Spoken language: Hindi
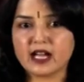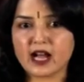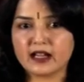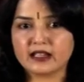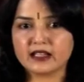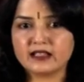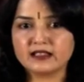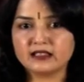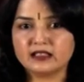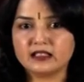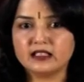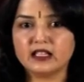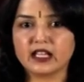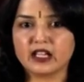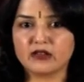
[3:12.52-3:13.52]

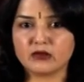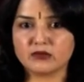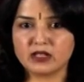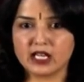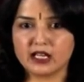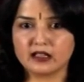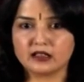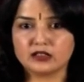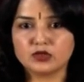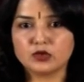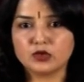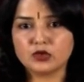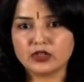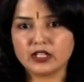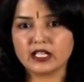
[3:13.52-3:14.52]
कार्यस्थल एवं घर
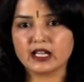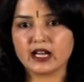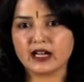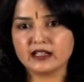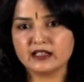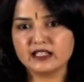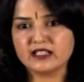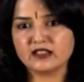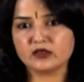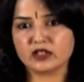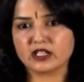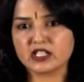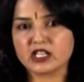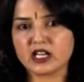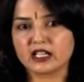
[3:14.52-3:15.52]
दोनों की अग्नि
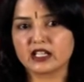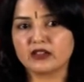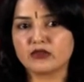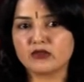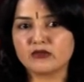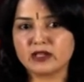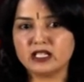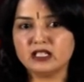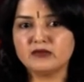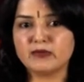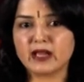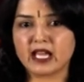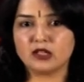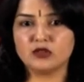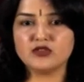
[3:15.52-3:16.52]
सुरक्षा के विभिन्न
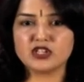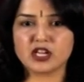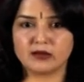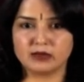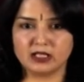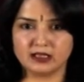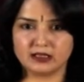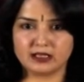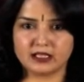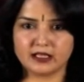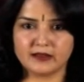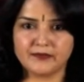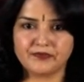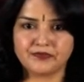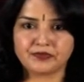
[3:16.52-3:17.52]
पहलू शामिल थे
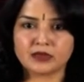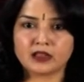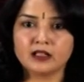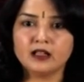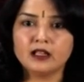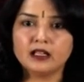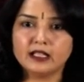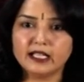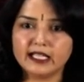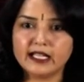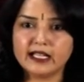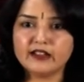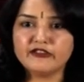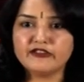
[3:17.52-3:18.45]
लीडिंग